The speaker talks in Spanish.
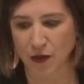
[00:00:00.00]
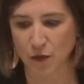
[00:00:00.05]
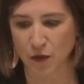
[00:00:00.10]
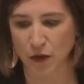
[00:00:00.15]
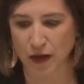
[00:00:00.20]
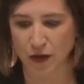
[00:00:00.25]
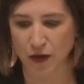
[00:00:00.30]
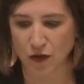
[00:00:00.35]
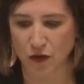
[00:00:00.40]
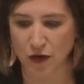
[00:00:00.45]

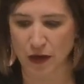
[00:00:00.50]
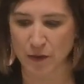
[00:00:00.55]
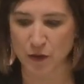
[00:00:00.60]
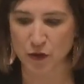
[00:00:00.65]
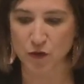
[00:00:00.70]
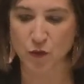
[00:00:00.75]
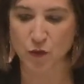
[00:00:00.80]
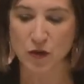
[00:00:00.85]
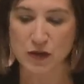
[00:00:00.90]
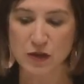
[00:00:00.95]
como digo,
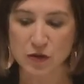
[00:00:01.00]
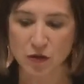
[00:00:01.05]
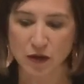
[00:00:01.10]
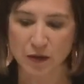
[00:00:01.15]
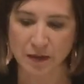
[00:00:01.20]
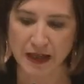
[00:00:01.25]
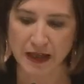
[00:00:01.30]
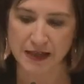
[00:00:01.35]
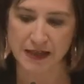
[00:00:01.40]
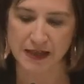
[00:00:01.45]
hemos puesto
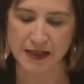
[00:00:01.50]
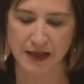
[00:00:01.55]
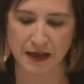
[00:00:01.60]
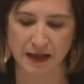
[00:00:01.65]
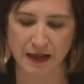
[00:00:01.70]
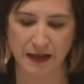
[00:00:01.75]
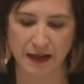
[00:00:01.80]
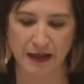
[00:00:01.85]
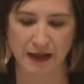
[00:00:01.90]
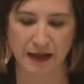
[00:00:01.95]
en
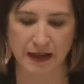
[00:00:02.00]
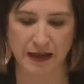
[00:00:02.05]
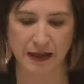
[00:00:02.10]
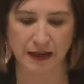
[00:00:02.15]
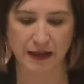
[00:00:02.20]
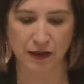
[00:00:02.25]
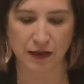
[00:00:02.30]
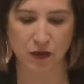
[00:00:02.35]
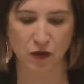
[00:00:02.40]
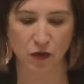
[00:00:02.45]
marcha
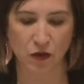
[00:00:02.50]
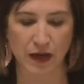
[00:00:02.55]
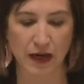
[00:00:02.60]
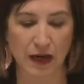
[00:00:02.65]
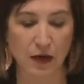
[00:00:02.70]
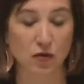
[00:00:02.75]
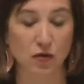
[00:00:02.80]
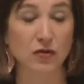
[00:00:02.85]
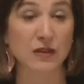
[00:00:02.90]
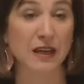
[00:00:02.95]
toda
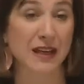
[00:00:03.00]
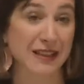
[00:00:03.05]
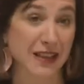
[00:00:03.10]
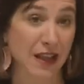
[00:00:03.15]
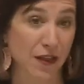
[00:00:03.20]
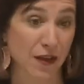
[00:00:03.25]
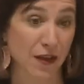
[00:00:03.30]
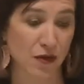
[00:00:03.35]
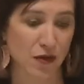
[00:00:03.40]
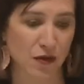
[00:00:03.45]
la
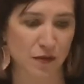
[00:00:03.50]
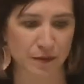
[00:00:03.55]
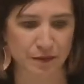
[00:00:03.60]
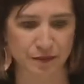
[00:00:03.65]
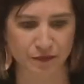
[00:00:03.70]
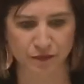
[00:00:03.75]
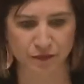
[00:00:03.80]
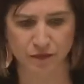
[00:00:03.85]
contratación